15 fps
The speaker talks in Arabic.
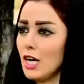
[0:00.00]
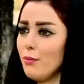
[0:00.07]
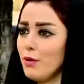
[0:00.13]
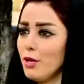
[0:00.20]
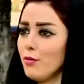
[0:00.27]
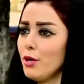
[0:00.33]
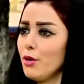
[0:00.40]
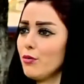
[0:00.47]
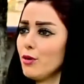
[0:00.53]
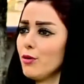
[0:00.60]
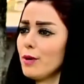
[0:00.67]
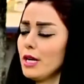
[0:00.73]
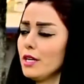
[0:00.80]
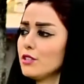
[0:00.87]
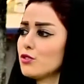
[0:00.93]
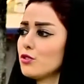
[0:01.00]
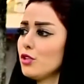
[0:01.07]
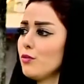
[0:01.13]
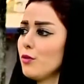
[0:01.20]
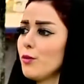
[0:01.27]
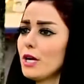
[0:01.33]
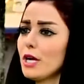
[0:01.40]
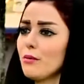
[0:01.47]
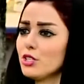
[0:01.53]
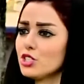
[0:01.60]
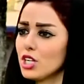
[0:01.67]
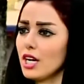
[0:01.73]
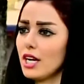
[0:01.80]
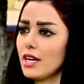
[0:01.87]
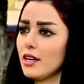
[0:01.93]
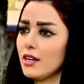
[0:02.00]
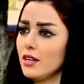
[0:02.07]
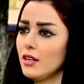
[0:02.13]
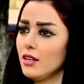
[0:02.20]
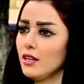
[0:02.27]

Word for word: أم من ممكن تكون ممكن مشاكل